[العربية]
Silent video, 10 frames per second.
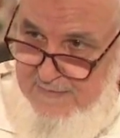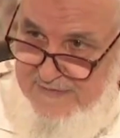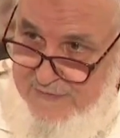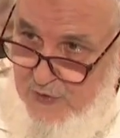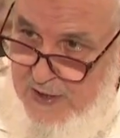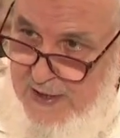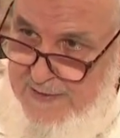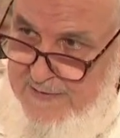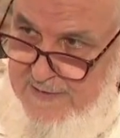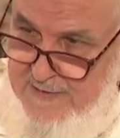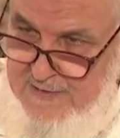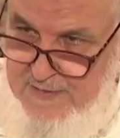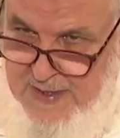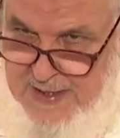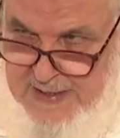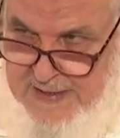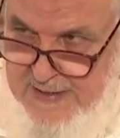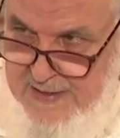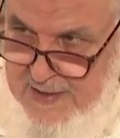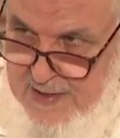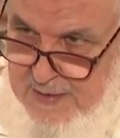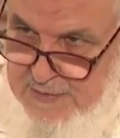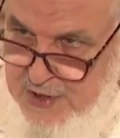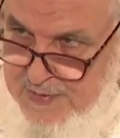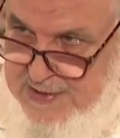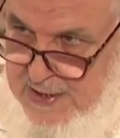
في الفرقان ذلك بالنسبة